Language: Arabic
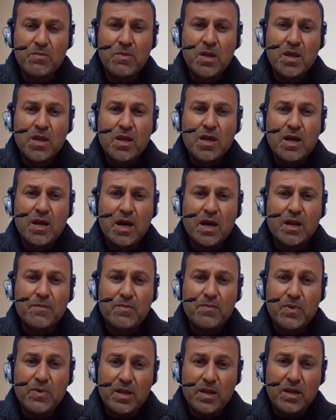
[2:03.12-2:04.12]
عليهم
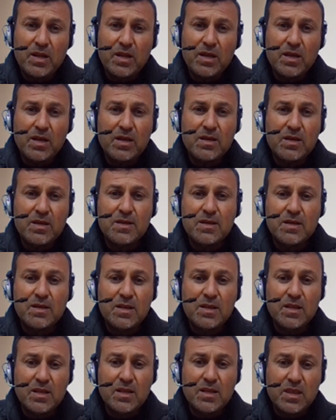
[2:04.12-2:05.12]
عرب
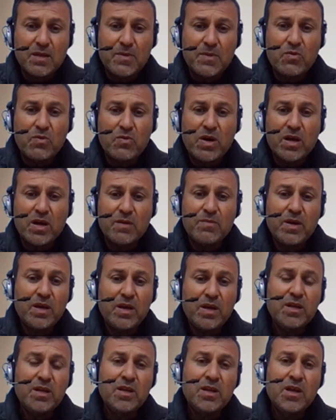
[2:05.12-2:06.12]
ال
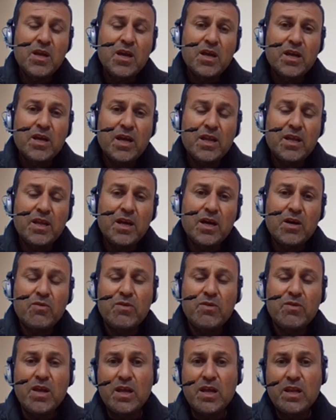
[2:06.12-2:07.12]
48 يعني
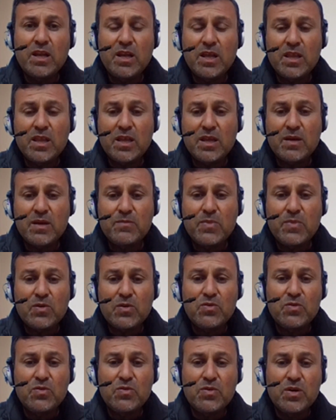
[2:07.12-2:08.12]
هؤلاء الذين
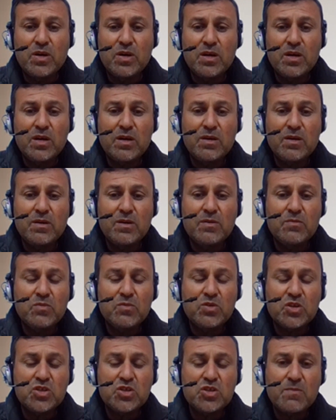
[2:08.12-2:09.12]
بقوا آه،
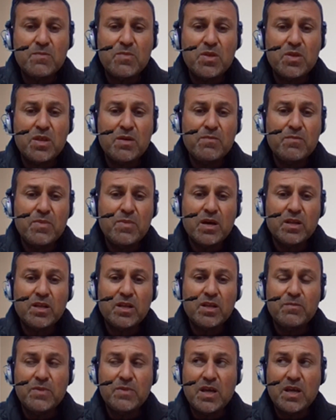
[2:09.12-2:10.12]
متشبثين
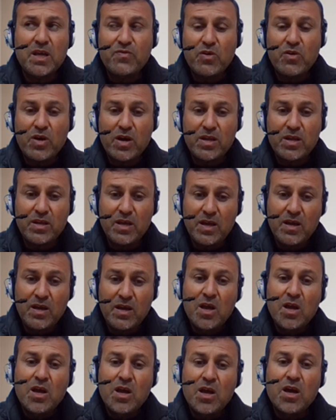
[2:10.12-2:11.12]
بأرضهم دافعوا عنها
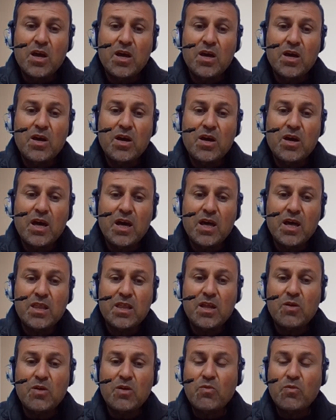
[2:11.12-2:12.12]
آه،
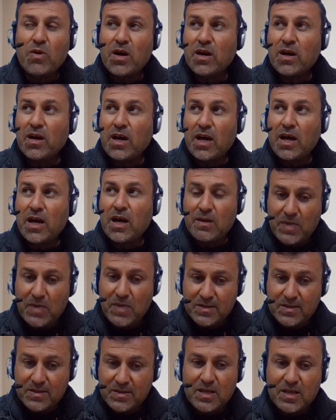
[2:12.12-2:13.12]
هذا الواقع
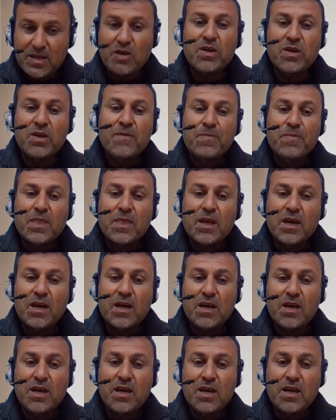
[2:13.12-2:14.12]
المأساوي
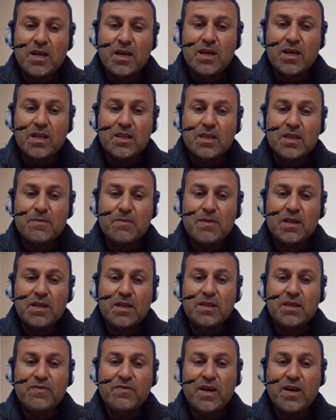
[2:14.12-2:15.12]
آه،
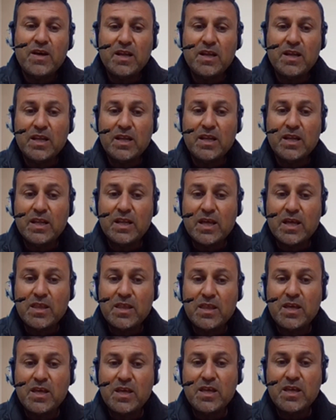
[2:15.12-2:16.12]
طبعا دفع
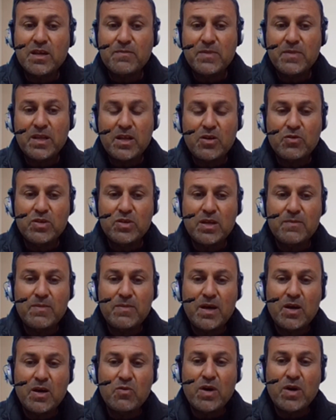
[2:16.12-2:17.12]
الكثير من
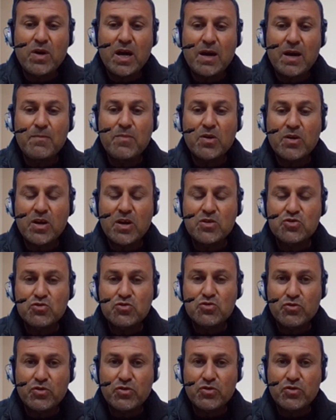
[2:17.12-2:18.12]
الأدباء وعبروا عن
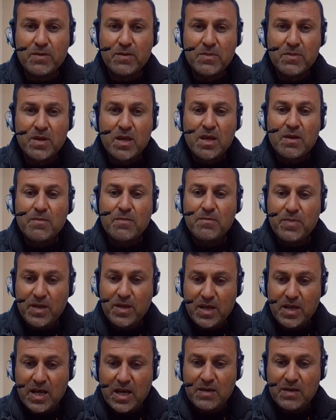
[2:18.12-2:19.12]
شعورهم
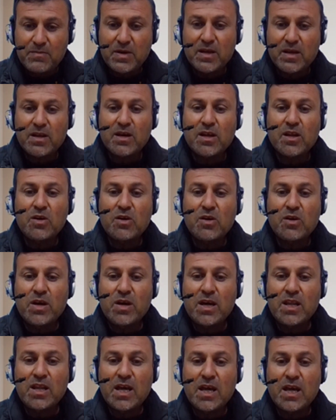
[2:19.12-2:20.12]
بالمرارة
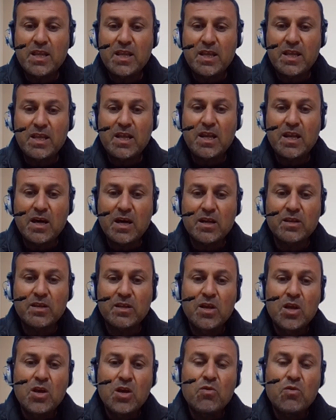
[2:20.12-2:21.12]
والحنين الأرض
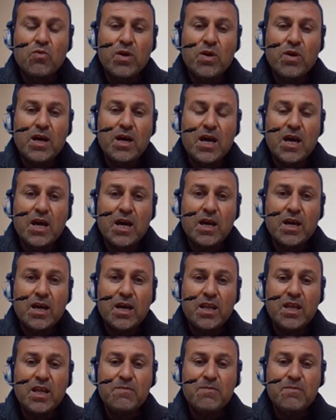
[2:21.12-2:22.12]

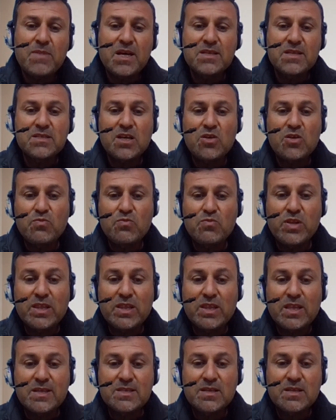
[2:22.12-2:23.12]
وآخرين ما زالوا
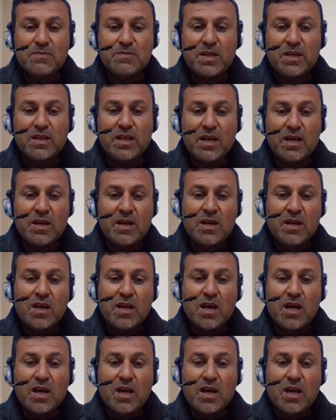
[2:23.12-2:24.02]
ملتزمين